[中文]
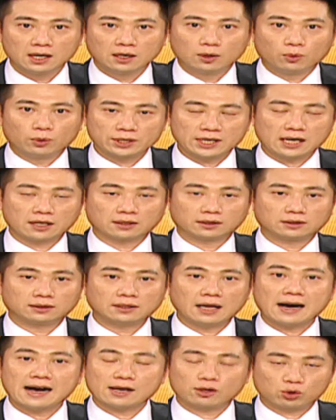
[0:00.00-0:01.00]
我想
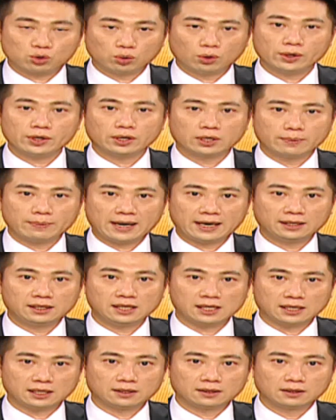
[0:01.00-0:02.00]
大概所有的媒
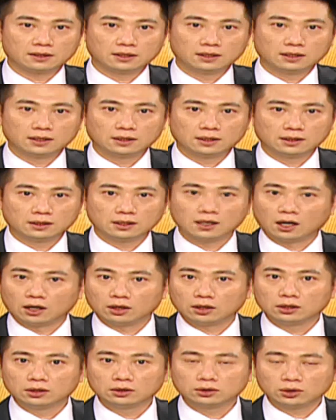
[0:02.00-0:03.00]
体，好
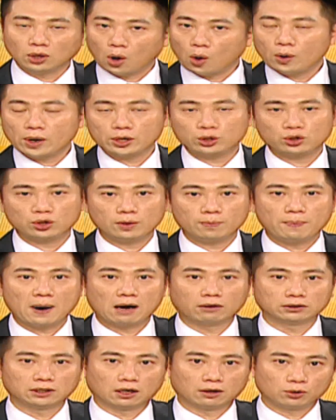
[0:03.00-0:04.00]
都会去
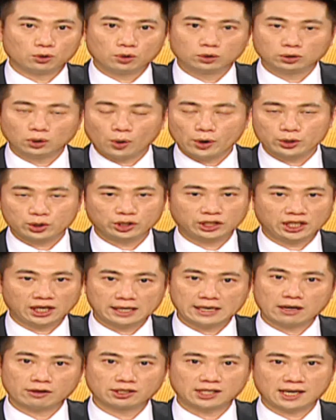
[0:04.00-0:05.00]
报道，都会去提
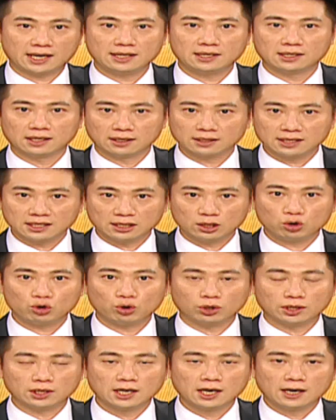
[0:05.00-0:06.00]
到这一则资
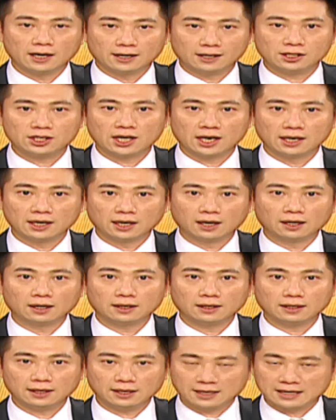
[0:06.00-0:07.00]
讯，而且呢，
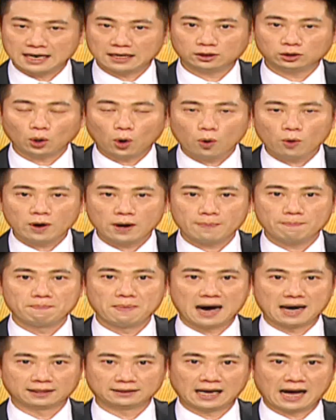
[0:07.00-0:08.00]
应该都会
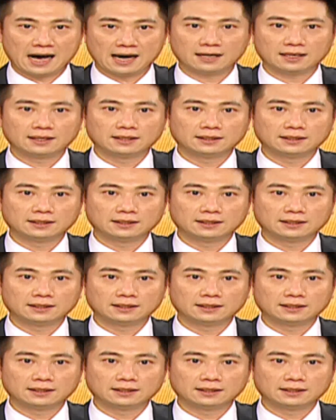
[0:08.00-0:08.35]
把它